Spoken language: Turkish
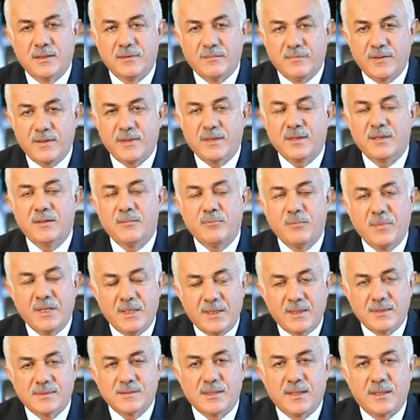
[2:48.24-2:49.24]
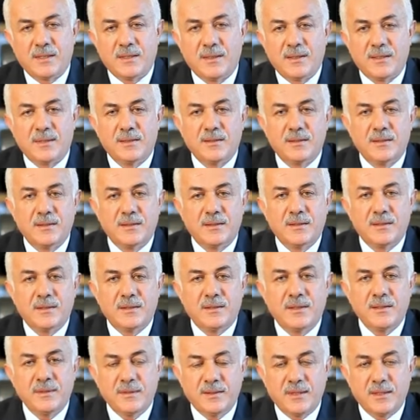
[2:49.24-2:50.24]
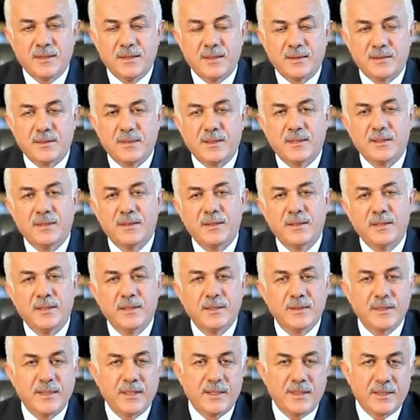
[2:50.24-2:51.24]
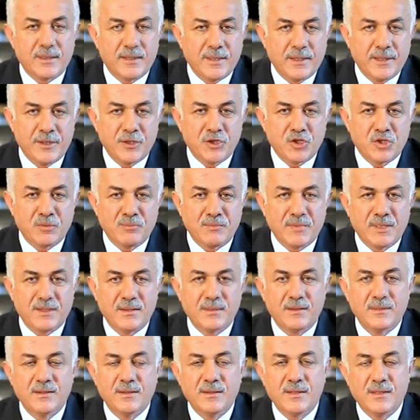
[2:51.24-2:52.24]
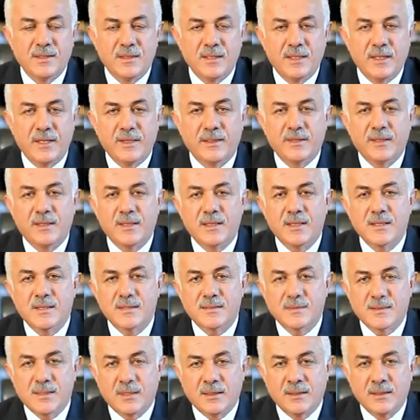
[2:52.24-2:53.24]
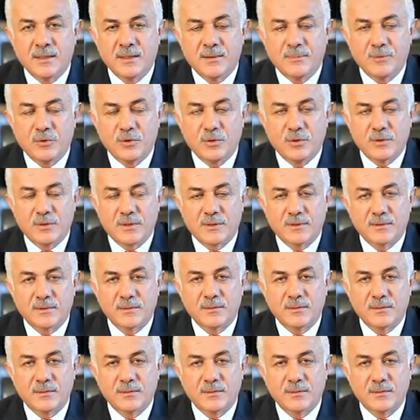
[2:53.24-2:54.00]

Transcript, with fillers: ve bilgisayarla, internetle gerekli erişimleri her yere sağlayabiliyorlar.